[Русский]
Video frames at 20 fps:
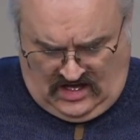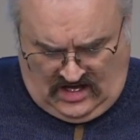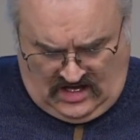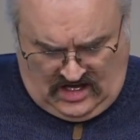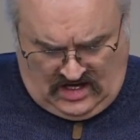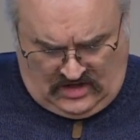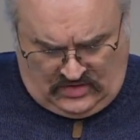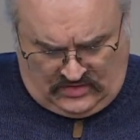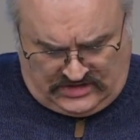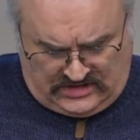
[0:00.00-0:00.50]

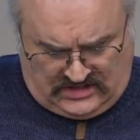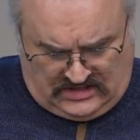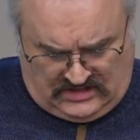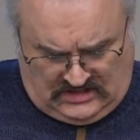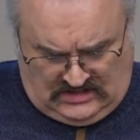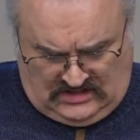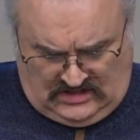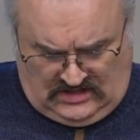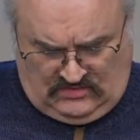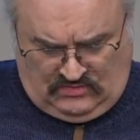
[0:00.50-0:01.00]
И люди
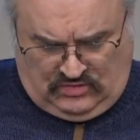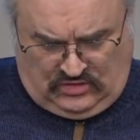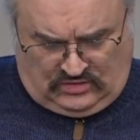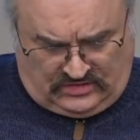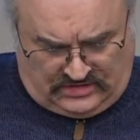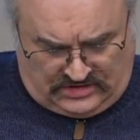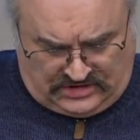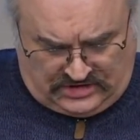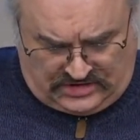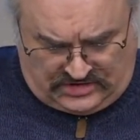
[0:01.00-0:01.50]
э,
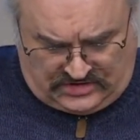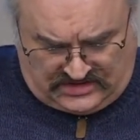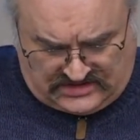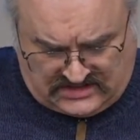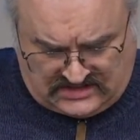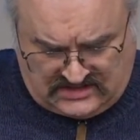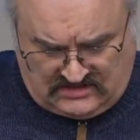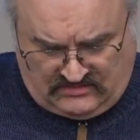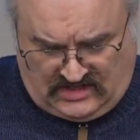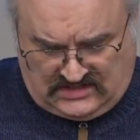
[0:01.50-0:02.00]
будут еще
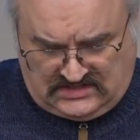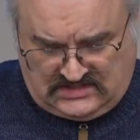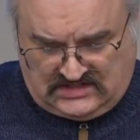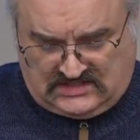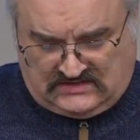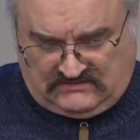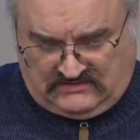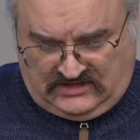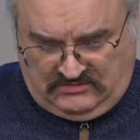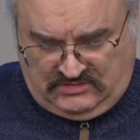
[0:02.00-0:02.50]
заниматься
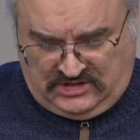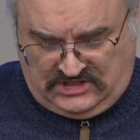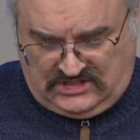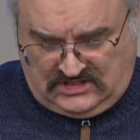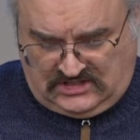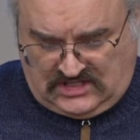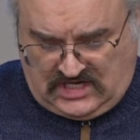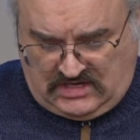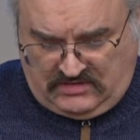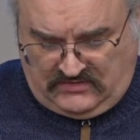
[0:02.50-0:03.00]
своими
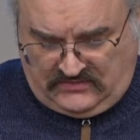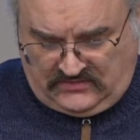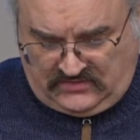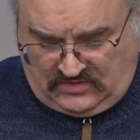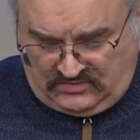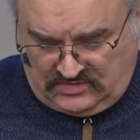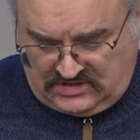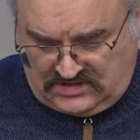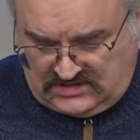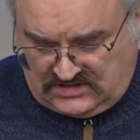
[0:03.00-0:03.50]
делами, в
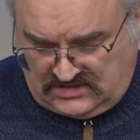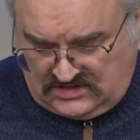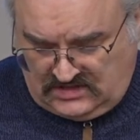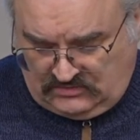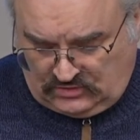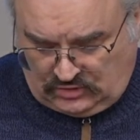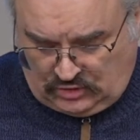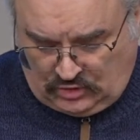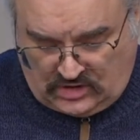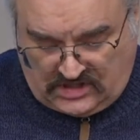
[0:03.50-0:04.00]
том числе
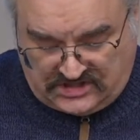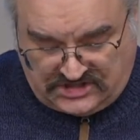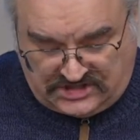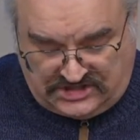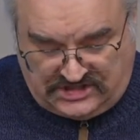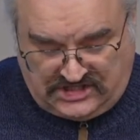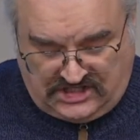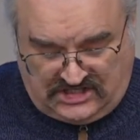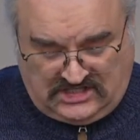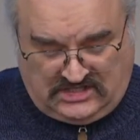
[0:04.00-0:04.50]
вот
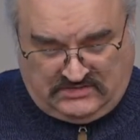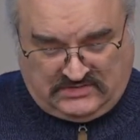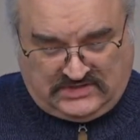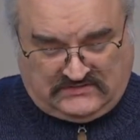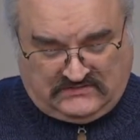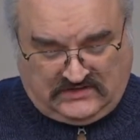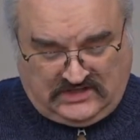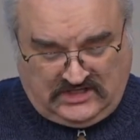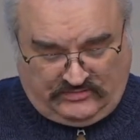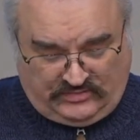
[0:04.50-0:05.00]
угождением
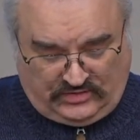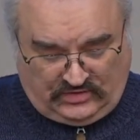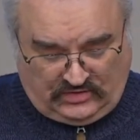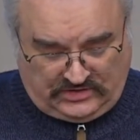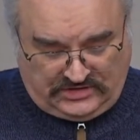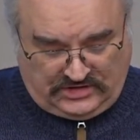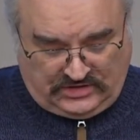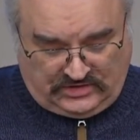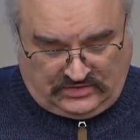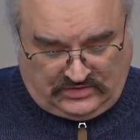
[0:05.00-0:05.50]
своей
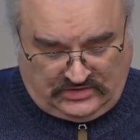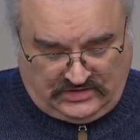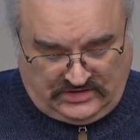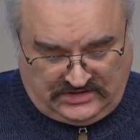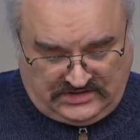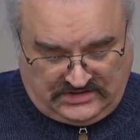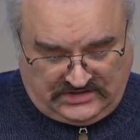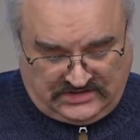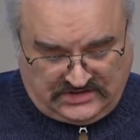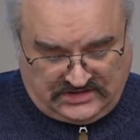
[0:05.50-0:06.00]
плоти, то
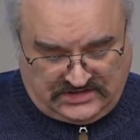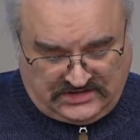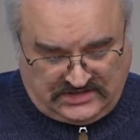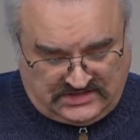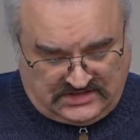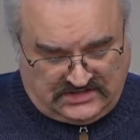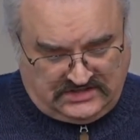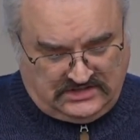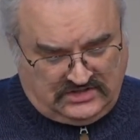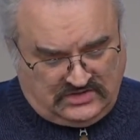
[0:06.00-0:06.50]
есть
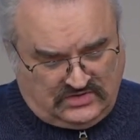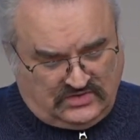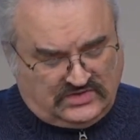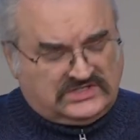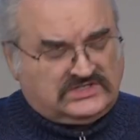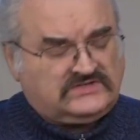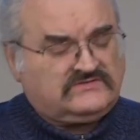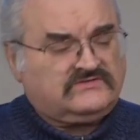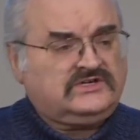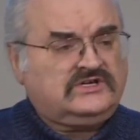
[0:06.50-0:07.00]
жизнь
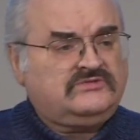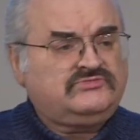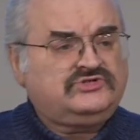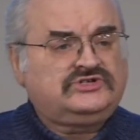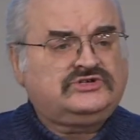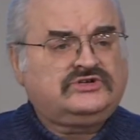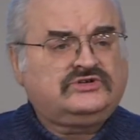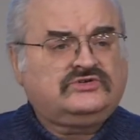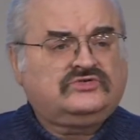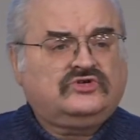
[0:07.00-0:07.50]
идет своим
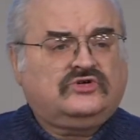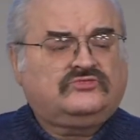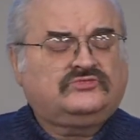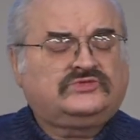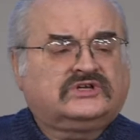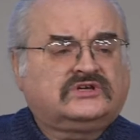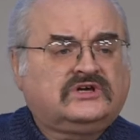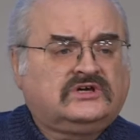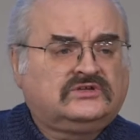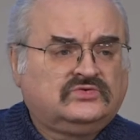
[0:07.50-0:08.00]
чередом
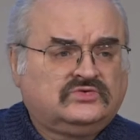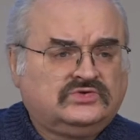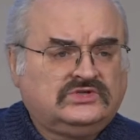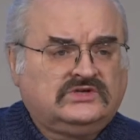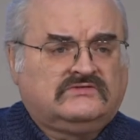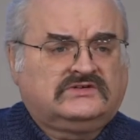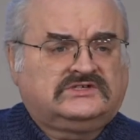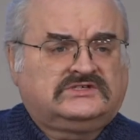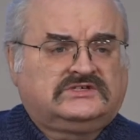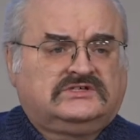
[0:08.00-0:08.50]

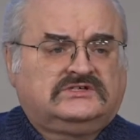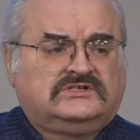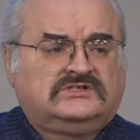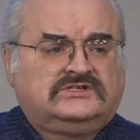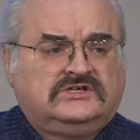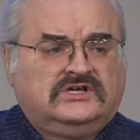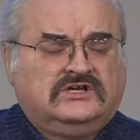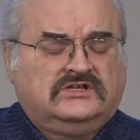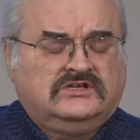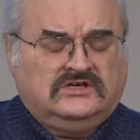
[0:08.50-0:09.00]
накануне
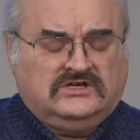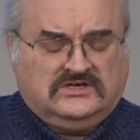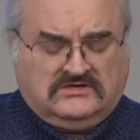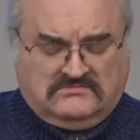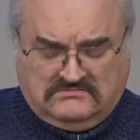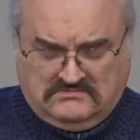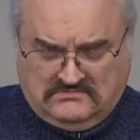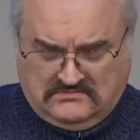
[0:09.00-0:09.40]
восхищения.